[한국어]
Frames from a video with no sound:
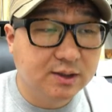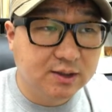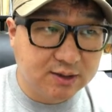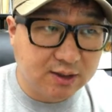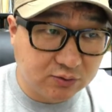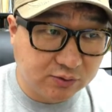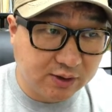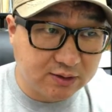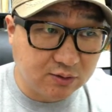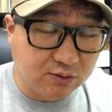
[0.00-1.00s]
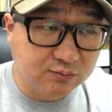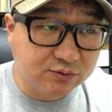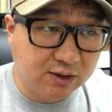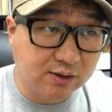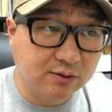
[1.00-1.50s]
제가 소리내서
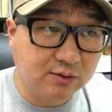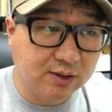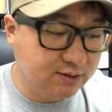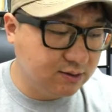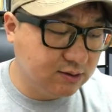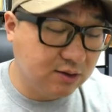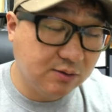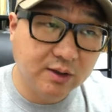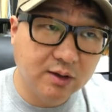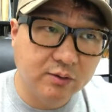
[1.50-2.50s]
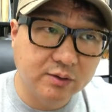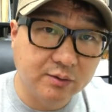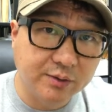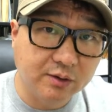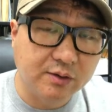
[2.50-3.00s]
문장을 읽거나 뜻을 설명하고
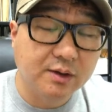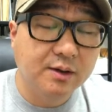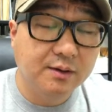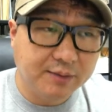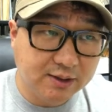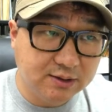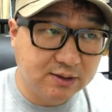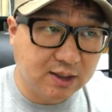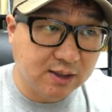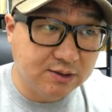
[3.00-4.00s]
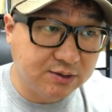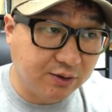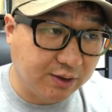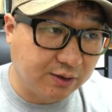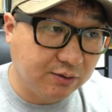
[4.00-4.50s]
이러면 반드시 따라
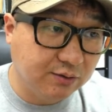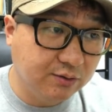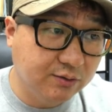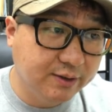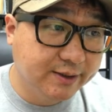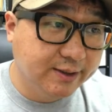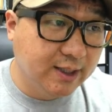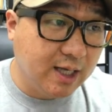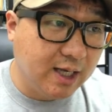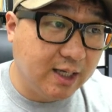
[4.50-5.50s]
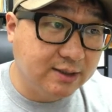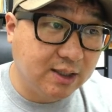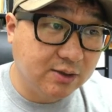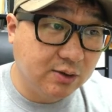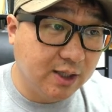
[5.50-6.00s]
읽으셔야 돼요. As
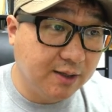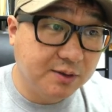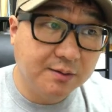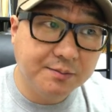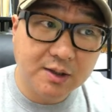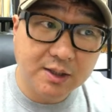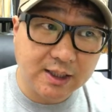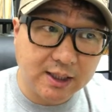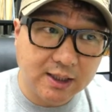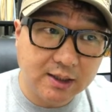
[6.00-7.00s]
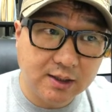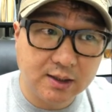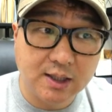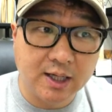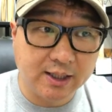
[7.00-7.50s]
I don't have enough money,
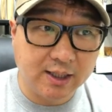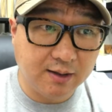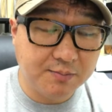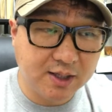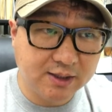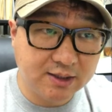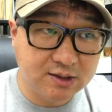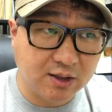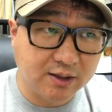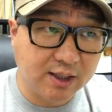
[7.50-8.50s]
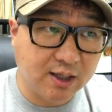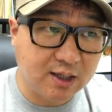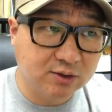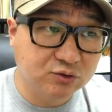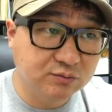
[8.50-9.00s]
I can't buy this car.
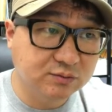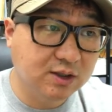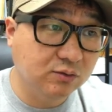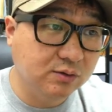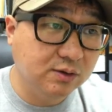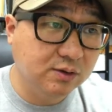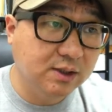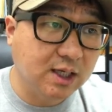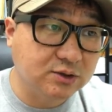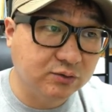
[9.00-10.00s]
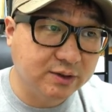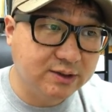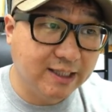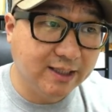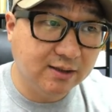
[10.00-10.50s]
내가 충분한 돈을 가지고 있지
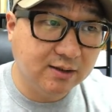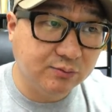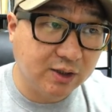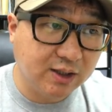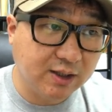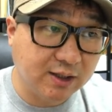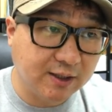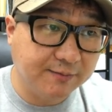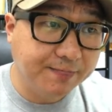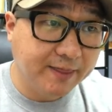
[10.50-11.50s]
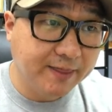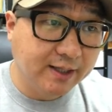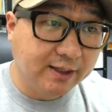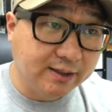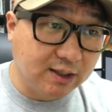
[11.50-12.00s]
않기 때문에
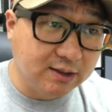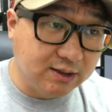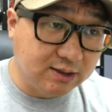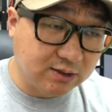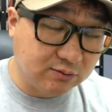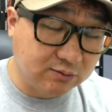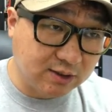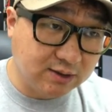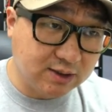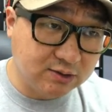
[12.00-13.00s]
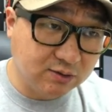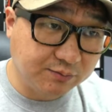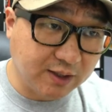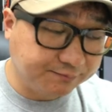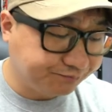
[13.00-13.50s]
나는 이 자동차를 살 수 없다.